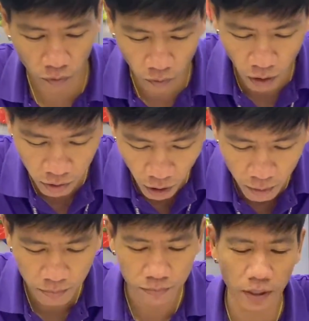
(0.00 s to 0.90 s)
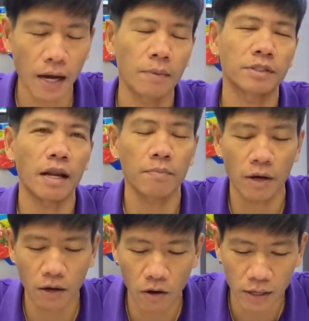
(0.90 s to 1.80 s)
คอร์ดคอมนะครับ
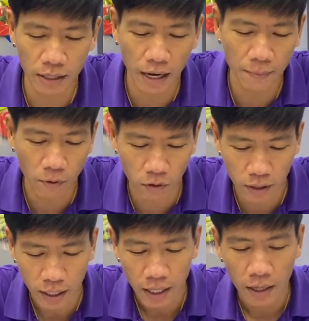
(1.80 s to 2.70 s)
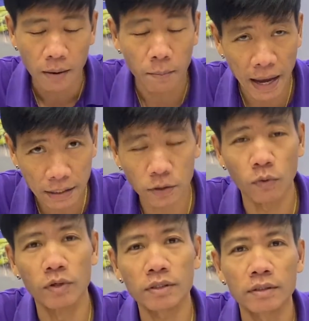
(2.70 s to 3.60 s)
snapdragon นะครับ
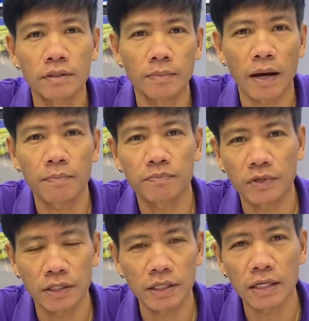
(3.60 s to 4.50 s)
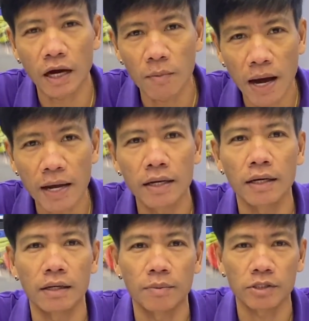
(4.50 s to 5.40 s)
680ครับ 4G เข้ามาให้เล
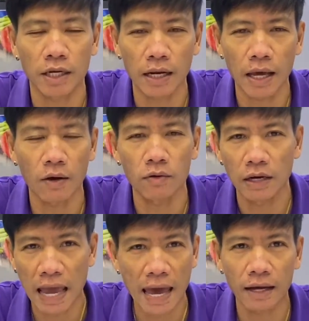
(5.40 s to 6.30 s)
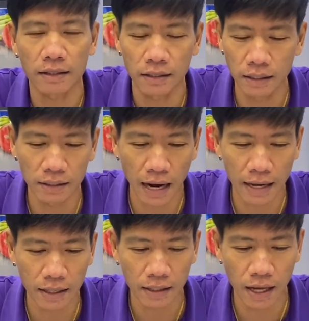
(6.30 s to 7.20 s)
ยฆพณานแล้วแรงลื่นไหล
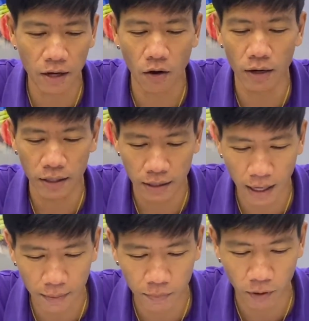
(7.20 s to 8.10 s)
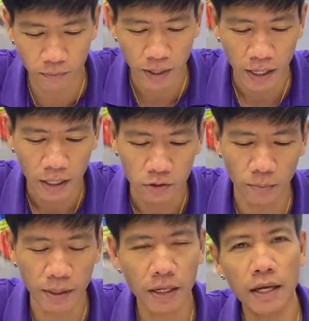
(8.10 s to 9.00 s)
แน่นอนนะครับผมส่ว
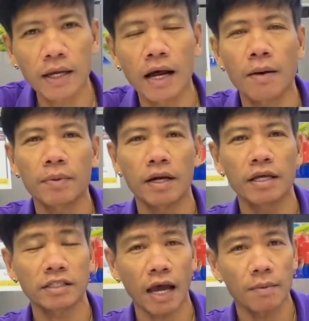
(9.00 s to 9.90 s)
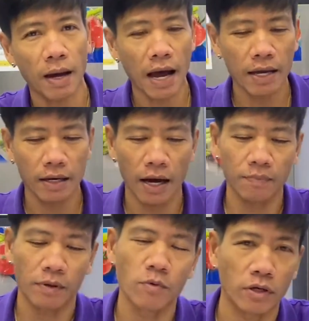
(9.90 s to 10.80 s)
นแบตเตอรี่นะครับแบตเตอรี่ใส่มาให้นะครั
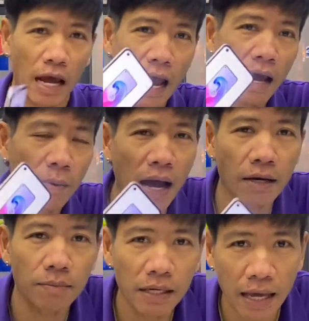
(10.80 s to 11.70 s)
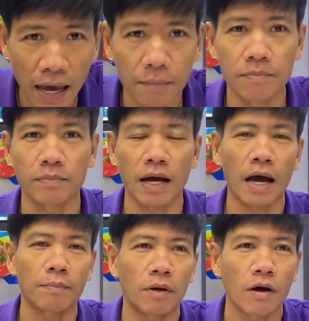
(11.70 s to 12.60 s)
บ ทั้งหมด 5,000มิลลิแอมนะค
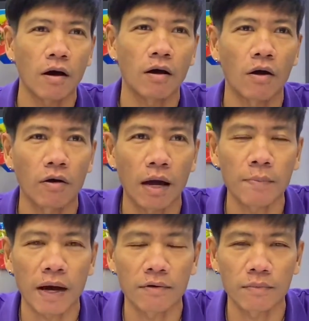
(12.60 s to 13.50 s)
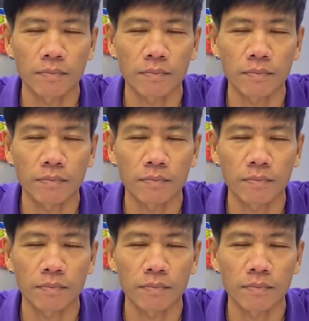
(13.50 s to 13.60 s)
รับ แล้วก็รองรับการ